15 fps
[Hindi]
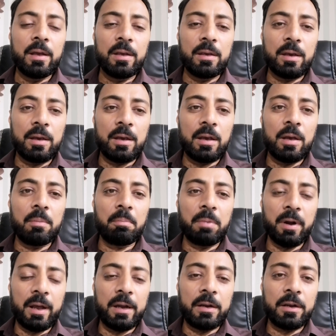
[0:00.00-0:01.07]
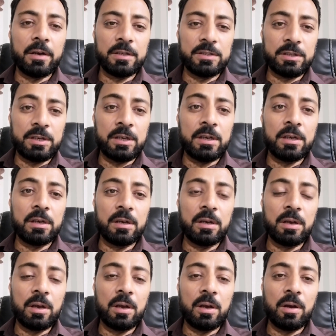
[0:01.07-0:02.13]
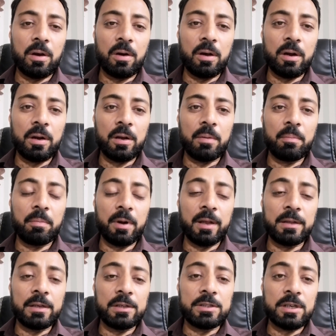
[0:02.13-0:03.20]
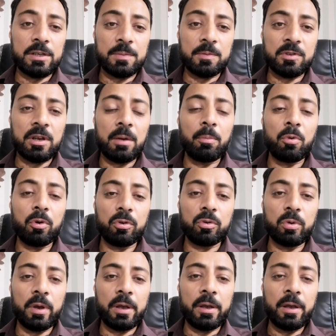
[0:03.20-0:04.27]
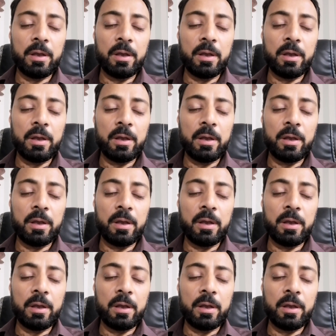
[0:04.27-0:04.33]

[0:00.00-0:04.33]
ये बड़ा इंटरेस्टिंग और बड़ा दिलचस्प सा मौजू है